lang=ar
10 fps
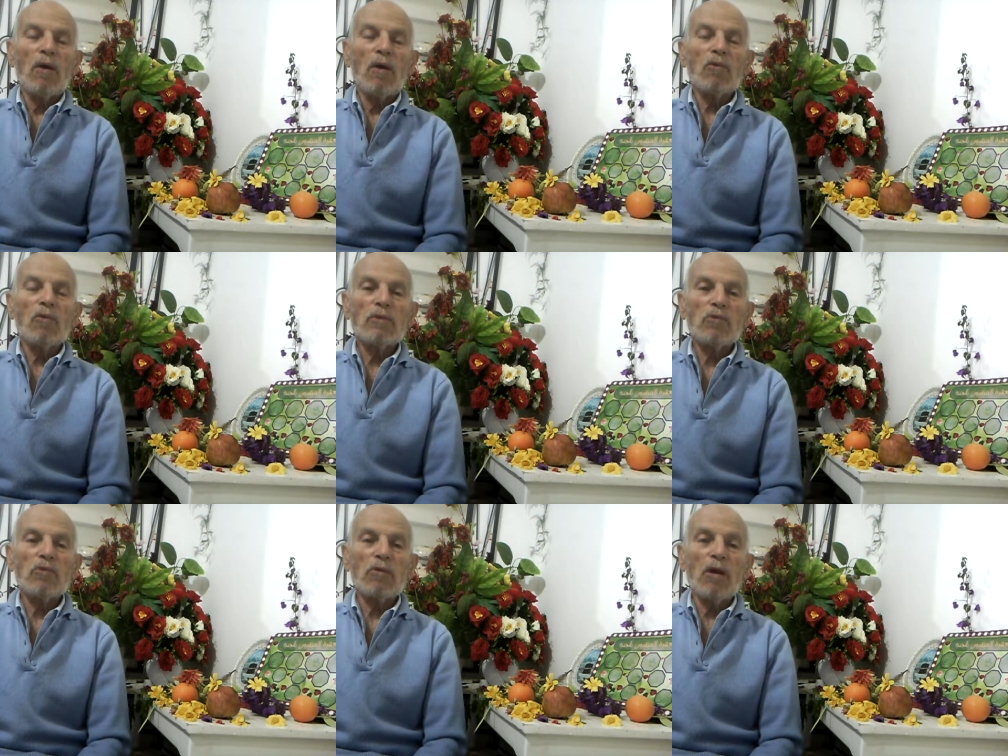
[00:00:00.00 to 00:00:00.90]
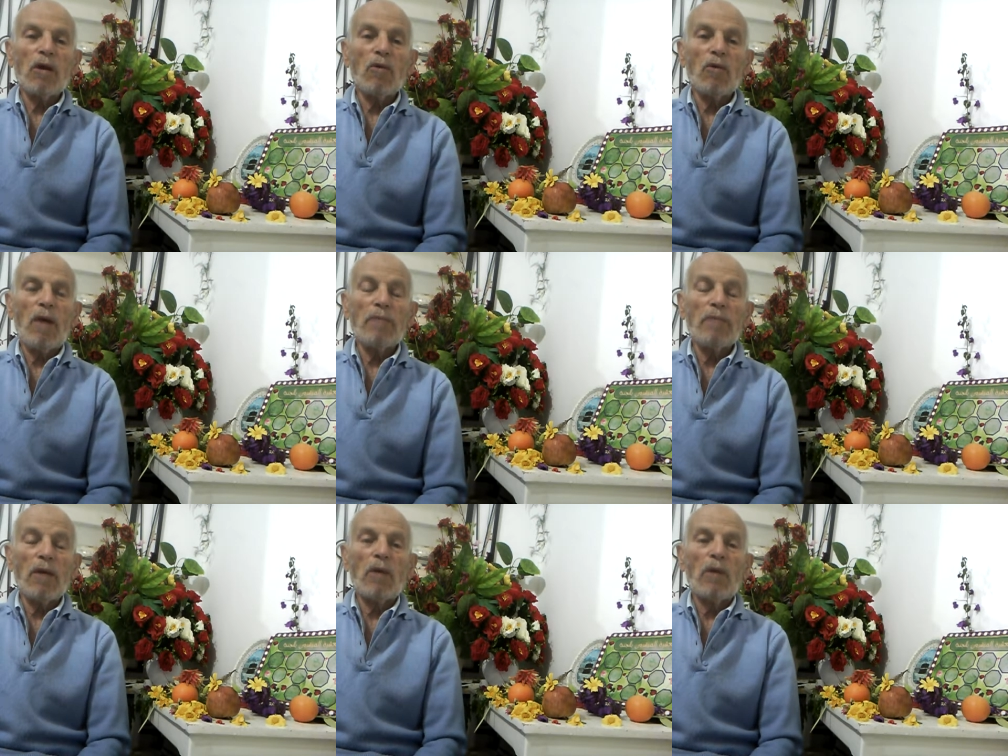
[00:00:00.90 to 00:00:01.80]
وعظم سلطانه وعم
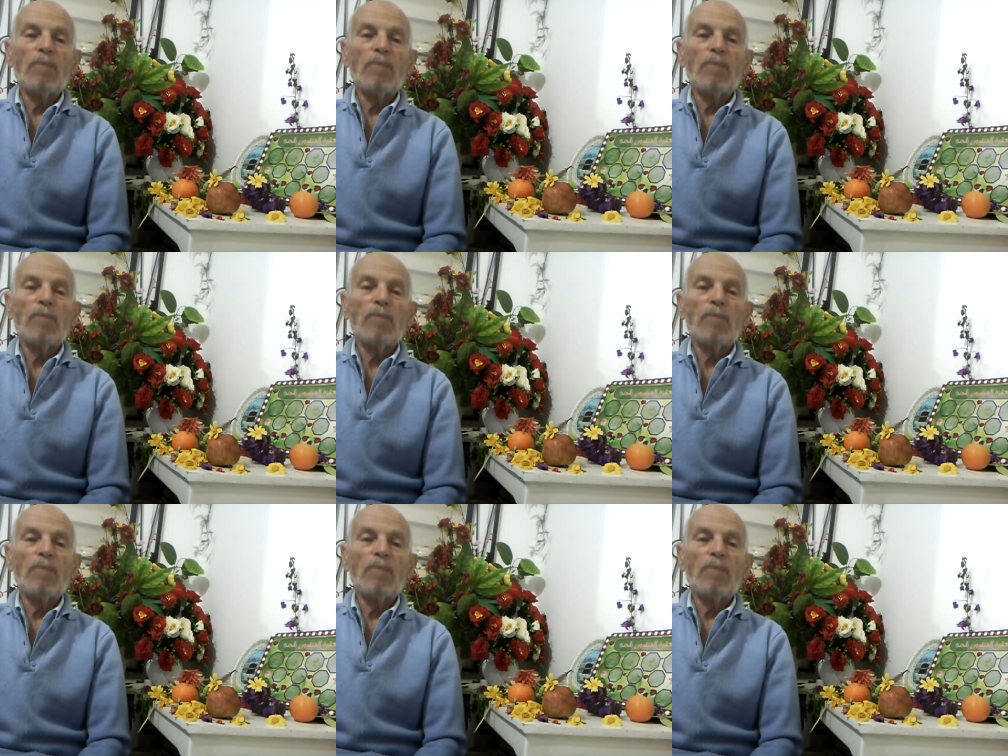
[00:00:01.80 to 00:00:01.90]
نواه